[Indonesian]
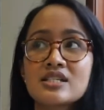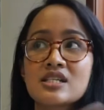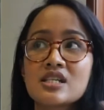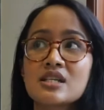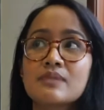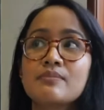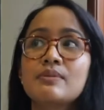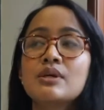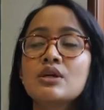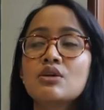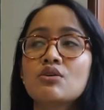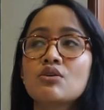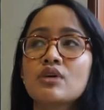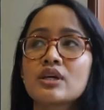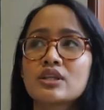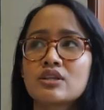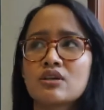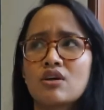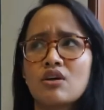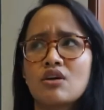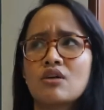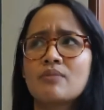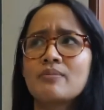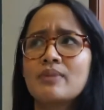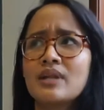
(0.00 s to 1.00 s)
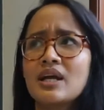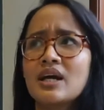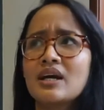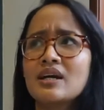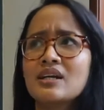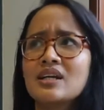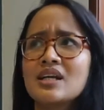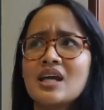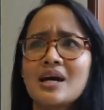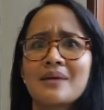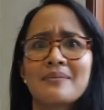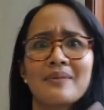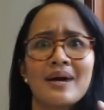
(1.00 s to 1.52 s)
jadi bingung gitu kalau
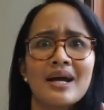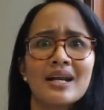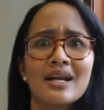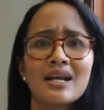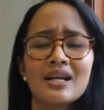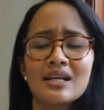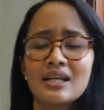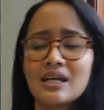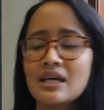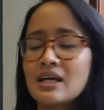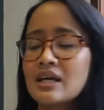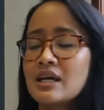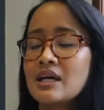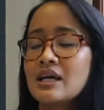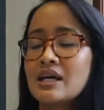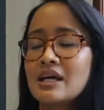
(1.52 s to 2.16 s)
bilang ini yang mana nih